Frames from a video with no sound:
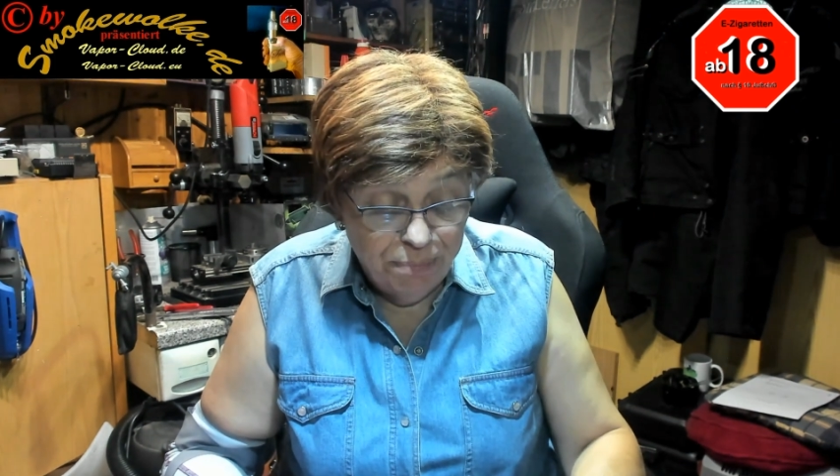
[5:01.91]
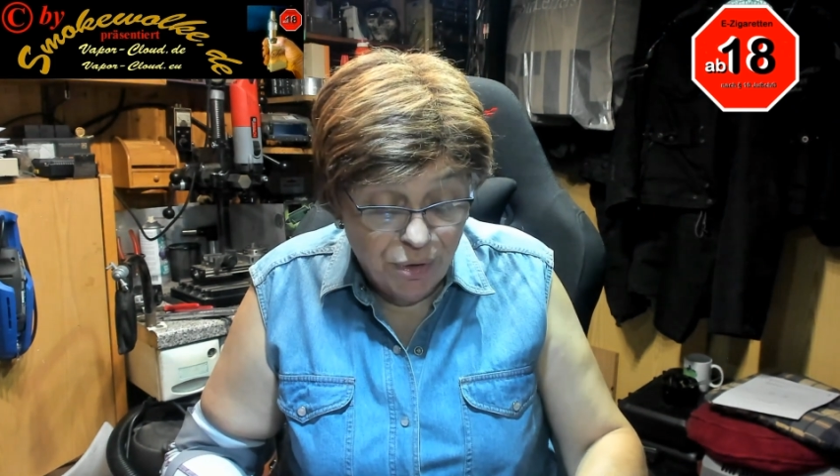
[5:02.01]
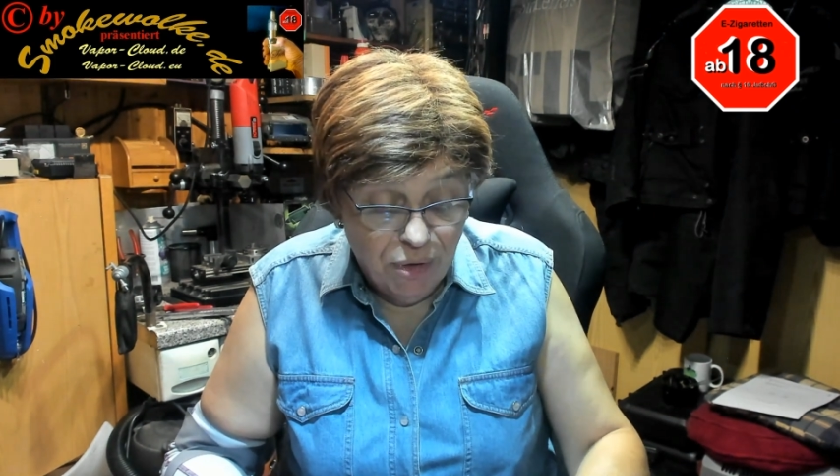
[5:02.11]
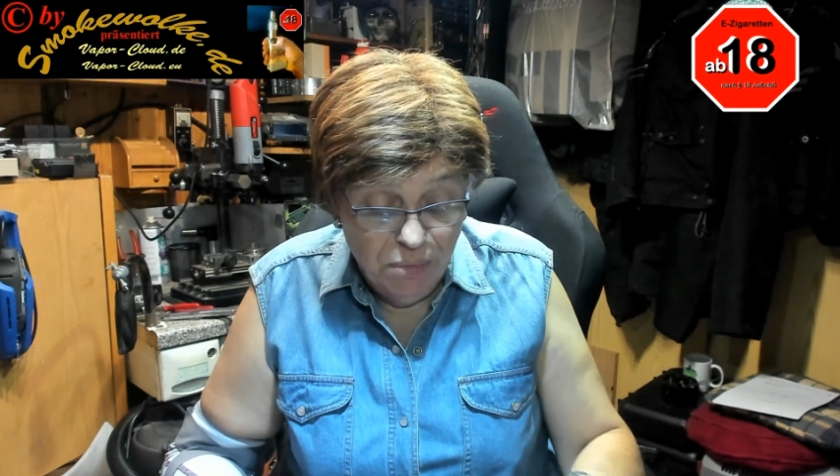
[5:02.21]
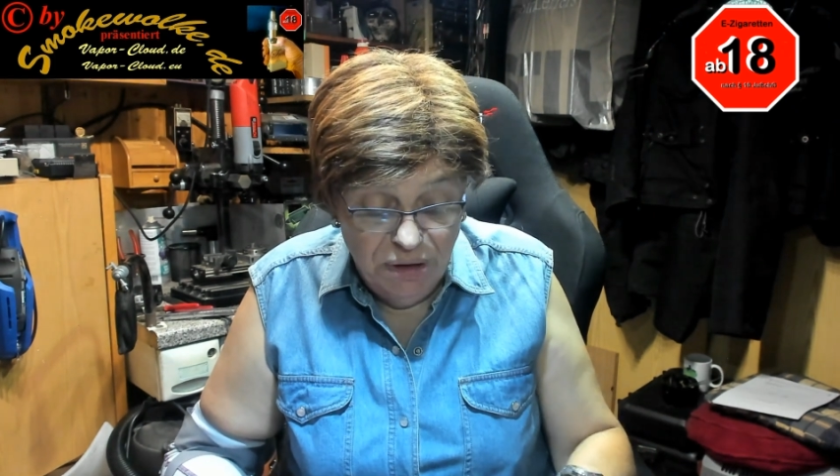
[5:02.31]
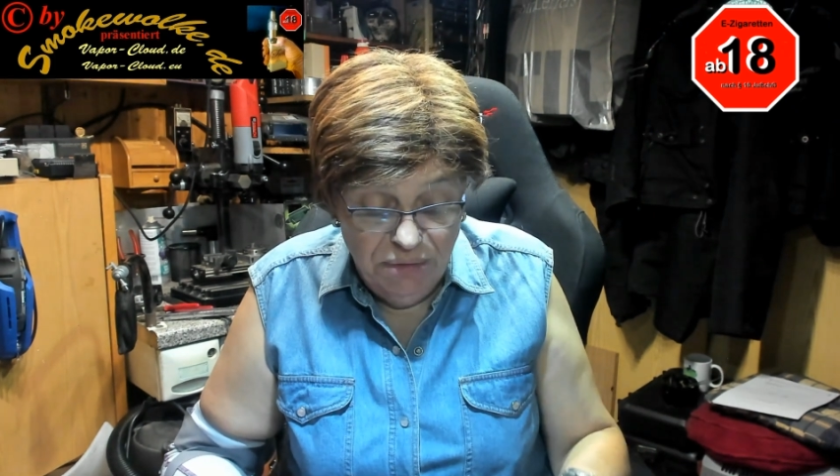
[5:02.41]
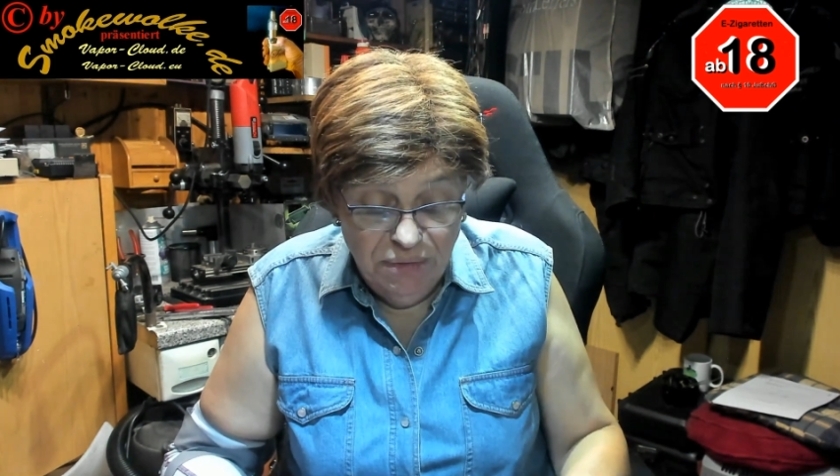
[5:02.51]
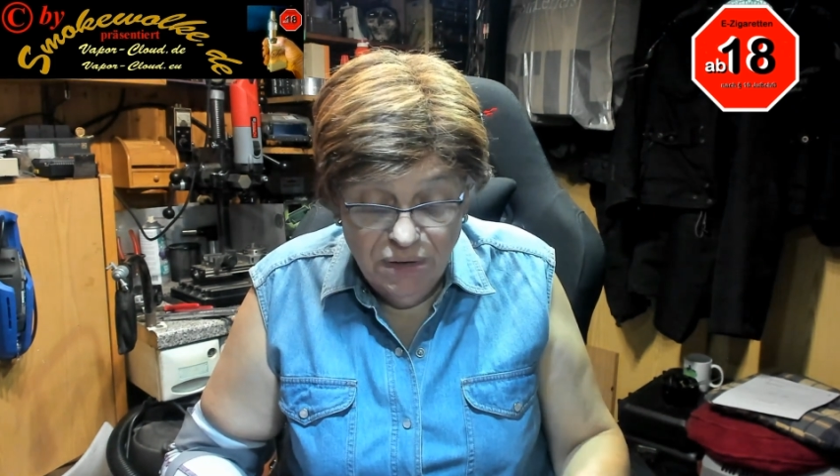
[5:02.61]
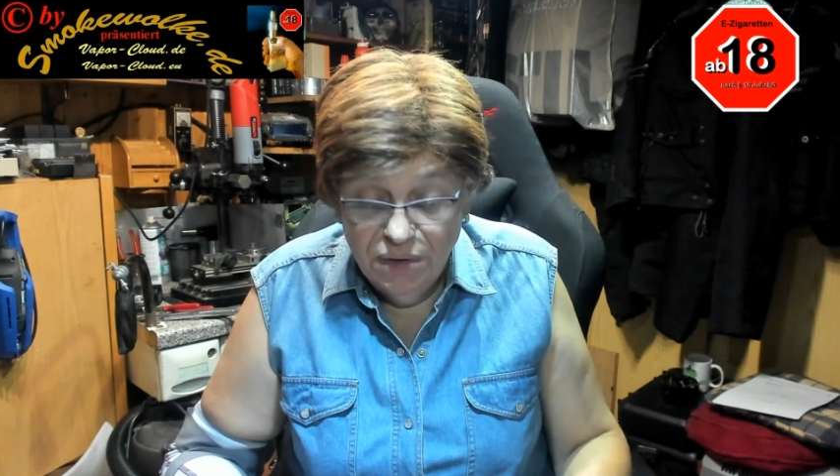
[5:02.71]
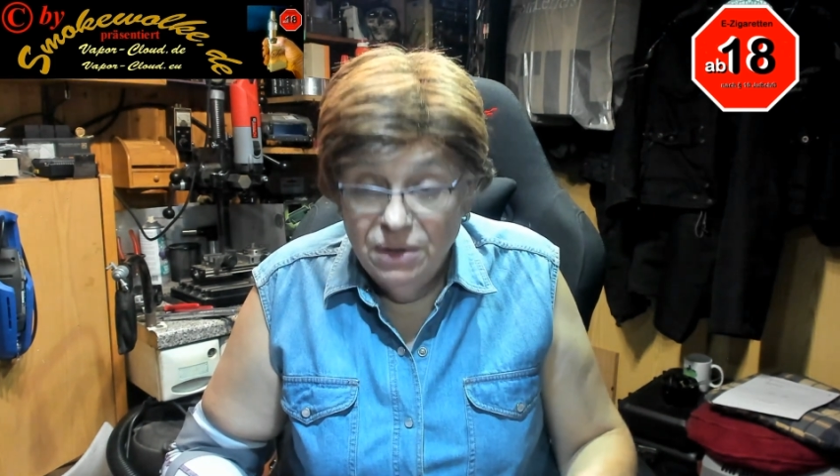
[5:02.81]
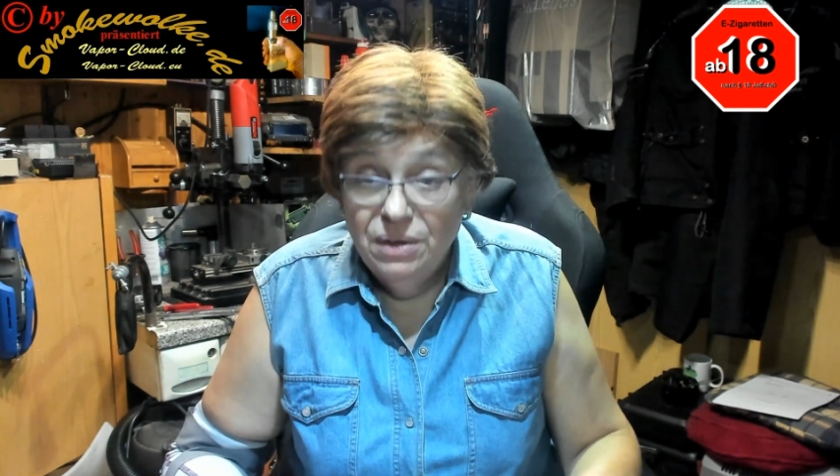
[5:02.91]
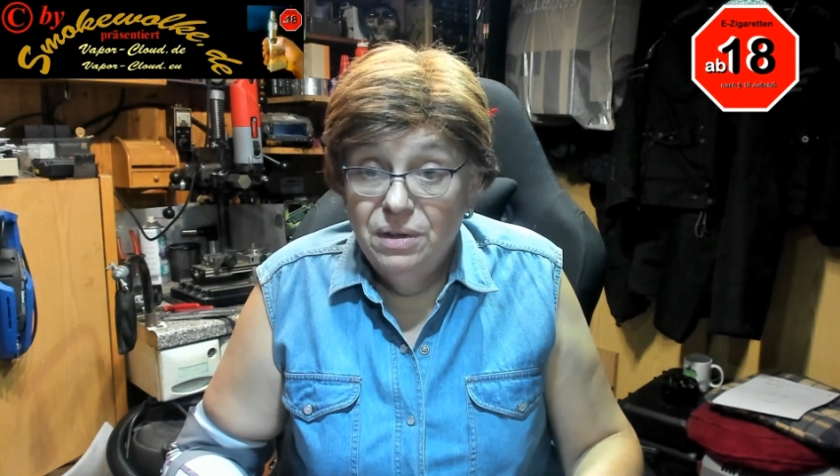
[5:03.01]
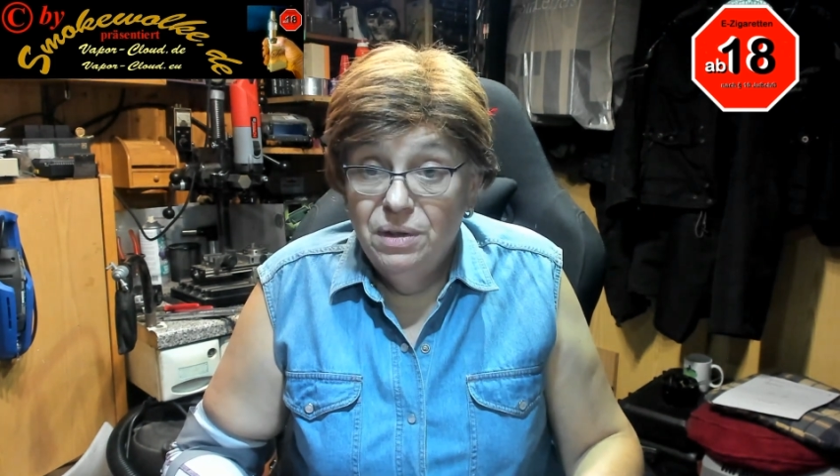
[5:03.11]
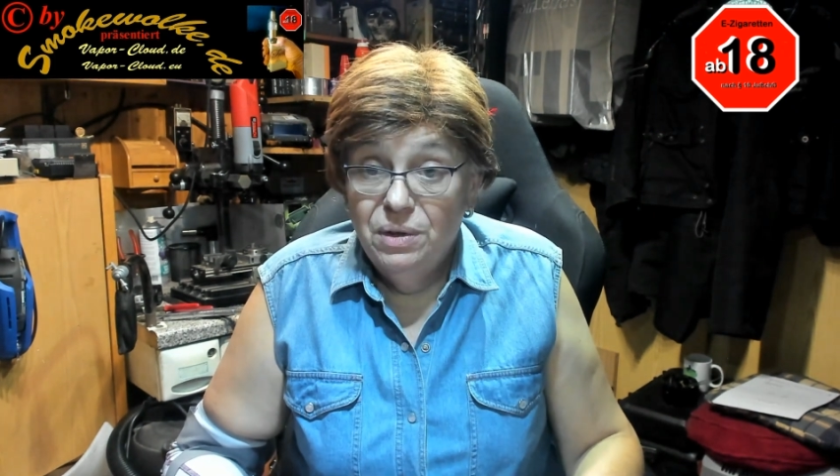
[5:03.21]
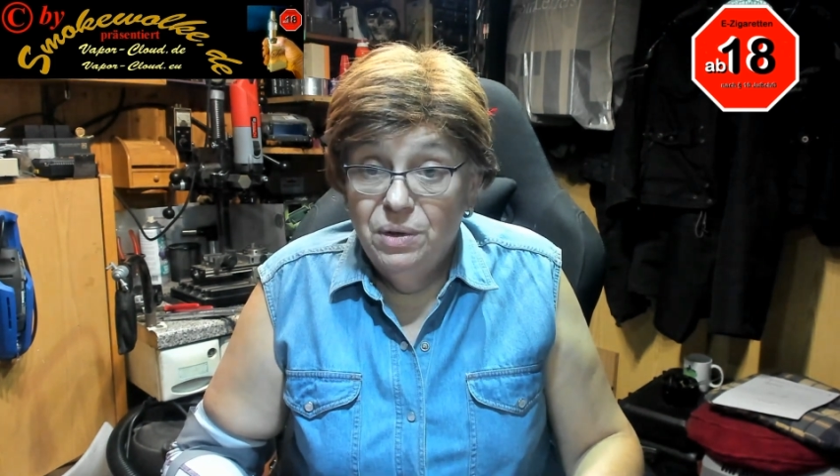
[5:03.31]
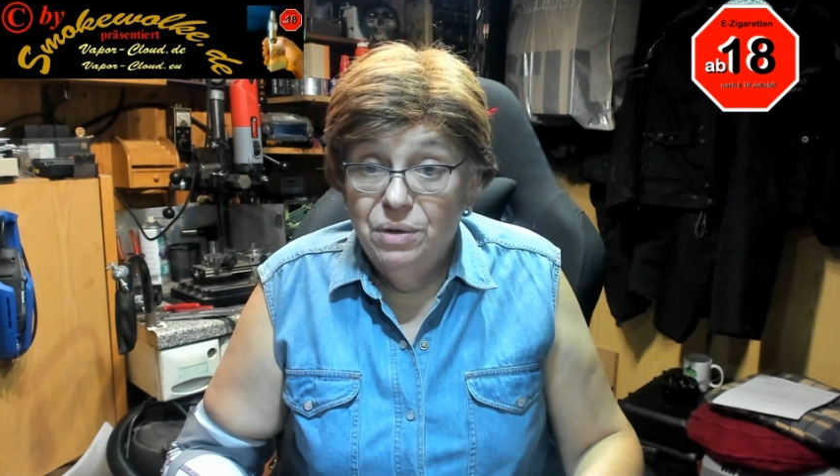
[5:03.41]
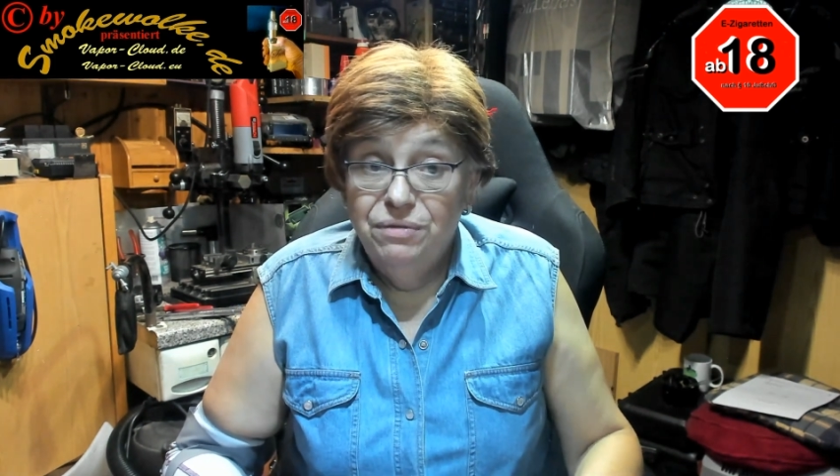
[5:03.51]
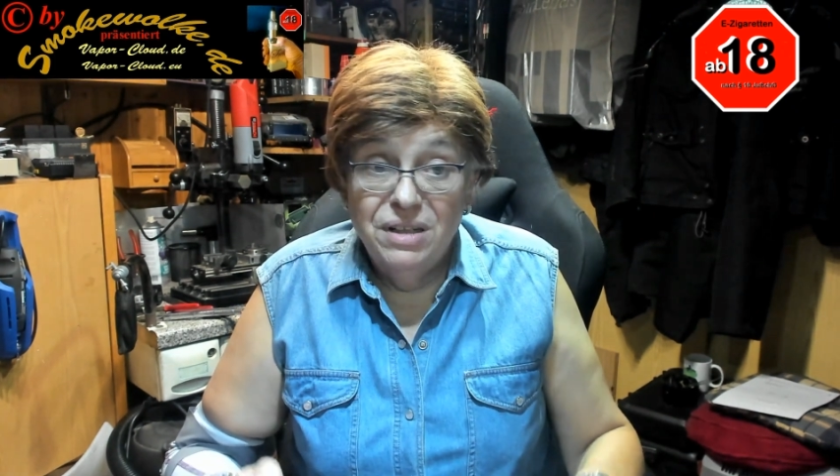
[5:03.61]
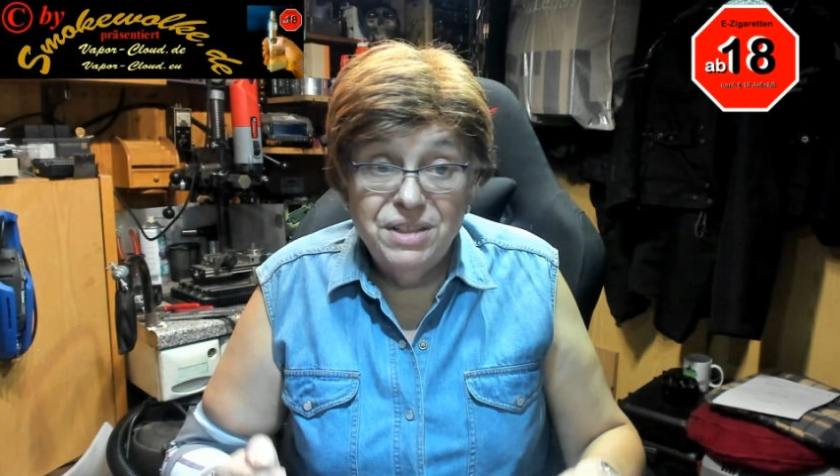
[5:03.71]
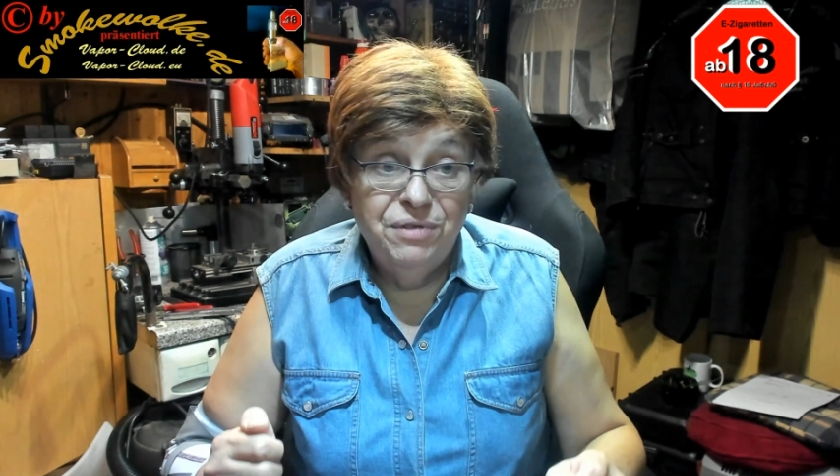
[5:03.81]
bekomme
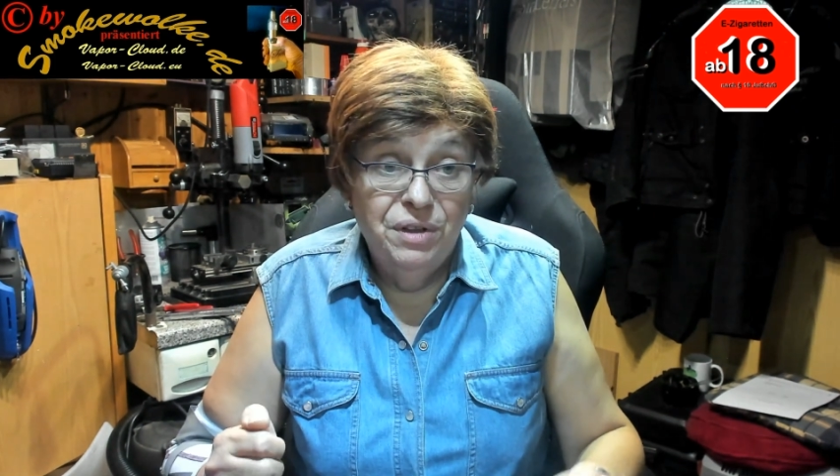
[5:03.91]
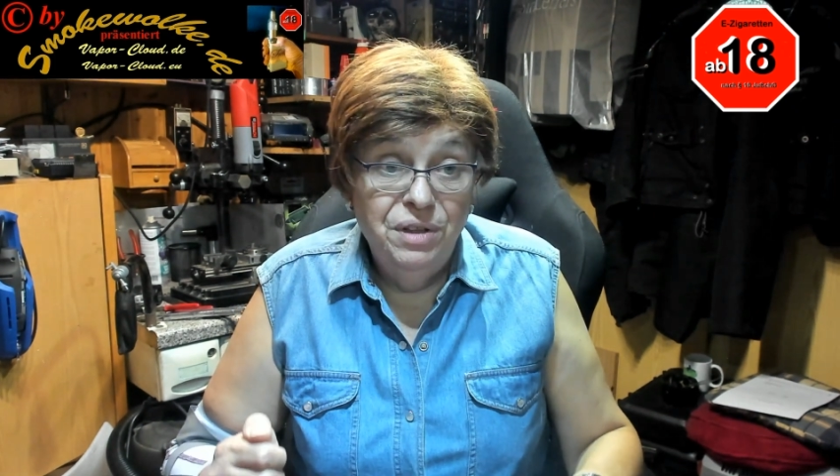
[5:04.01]
und was von